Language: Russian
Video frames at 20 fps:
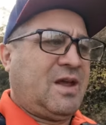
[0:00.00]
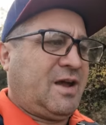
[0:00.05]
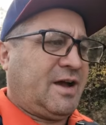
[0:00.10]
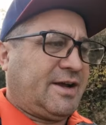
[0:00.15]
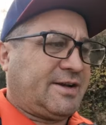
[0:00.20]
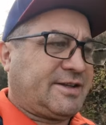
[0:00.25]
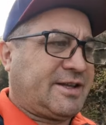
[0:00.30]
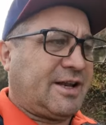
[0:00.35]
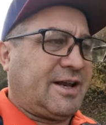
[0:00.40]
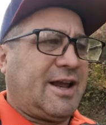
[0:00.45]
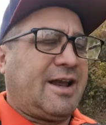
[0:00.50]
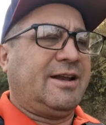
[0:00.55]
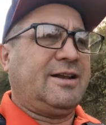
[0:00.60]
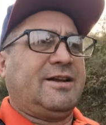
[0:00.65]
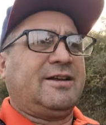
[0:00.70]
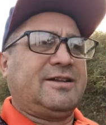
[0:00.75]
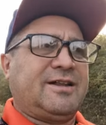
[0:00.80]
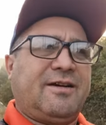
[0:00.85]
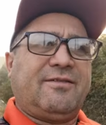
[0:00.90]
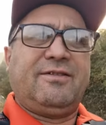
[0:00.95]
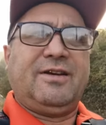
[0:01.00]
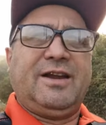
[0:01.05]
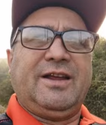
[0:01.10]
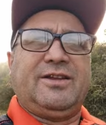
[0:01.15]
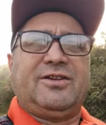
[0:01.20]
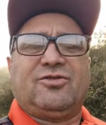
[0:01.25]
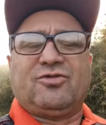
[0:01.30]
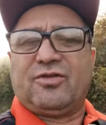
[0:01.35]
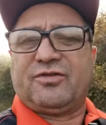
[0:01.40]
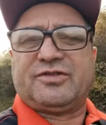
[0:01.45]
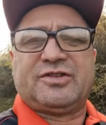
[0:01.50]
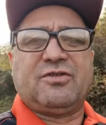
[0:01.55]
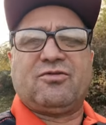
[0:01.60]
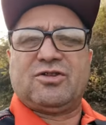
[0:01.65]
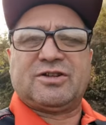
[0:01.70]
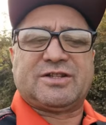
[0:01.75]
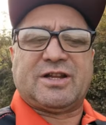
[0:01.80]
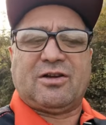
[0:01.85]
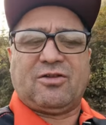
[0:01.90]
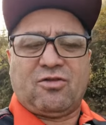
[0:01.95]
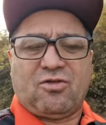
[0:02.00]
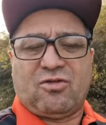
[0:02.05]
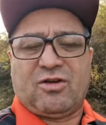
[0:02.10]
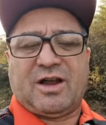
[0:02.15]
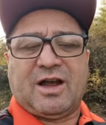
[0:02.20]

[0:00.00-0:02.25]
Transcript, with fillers: артериальное давление, ну и всего остального,